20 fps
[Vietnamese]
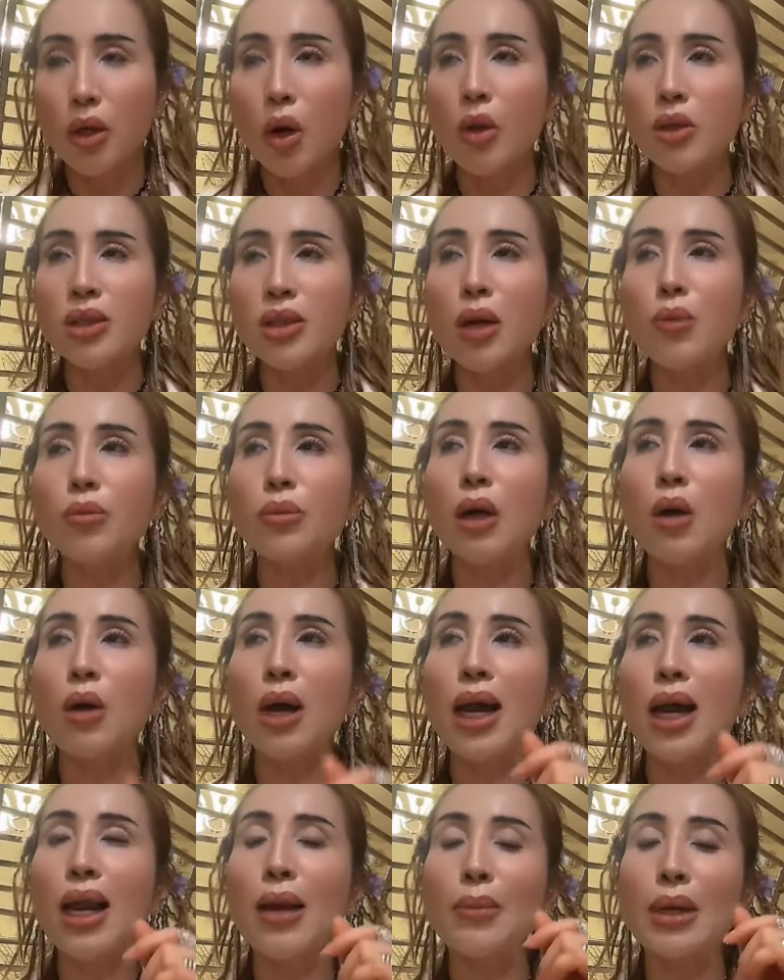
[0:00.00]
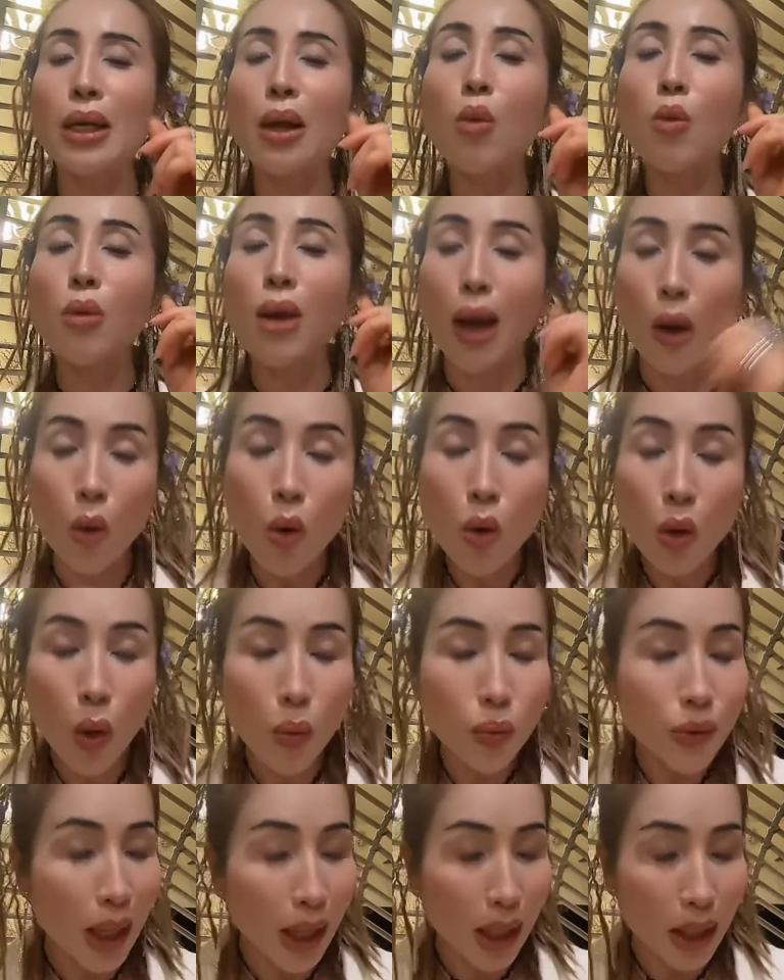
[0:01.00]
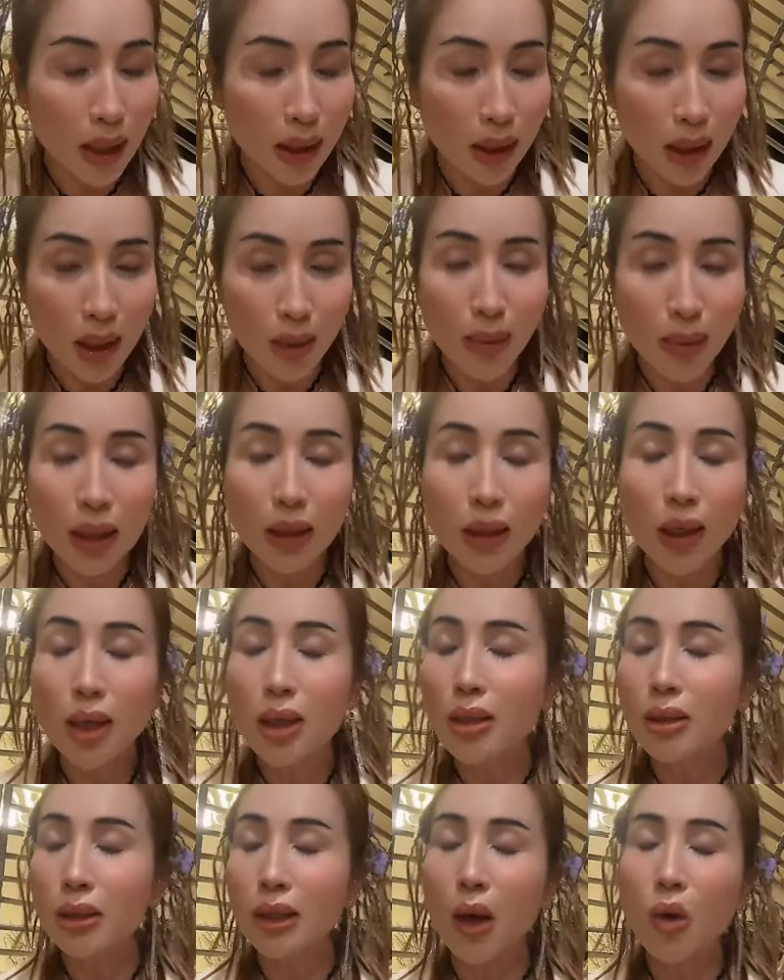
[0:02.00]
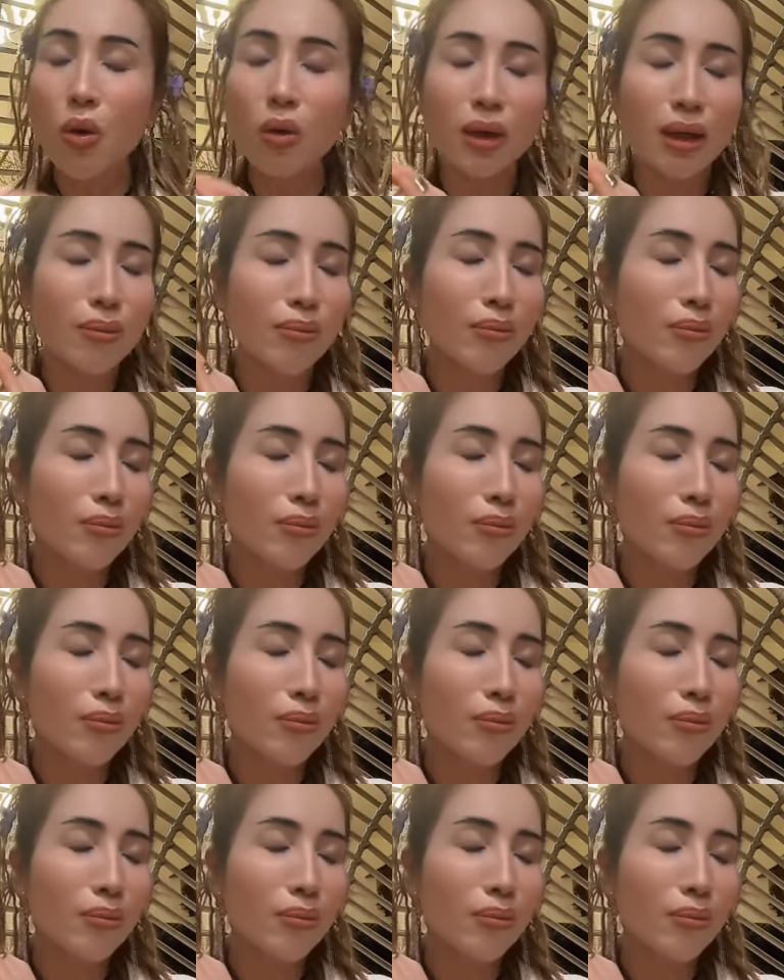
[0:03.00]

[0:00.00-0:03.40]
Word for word: rồi xong rồi hay là mình nấu lẩu cũng vậy nữa bất cứ nấu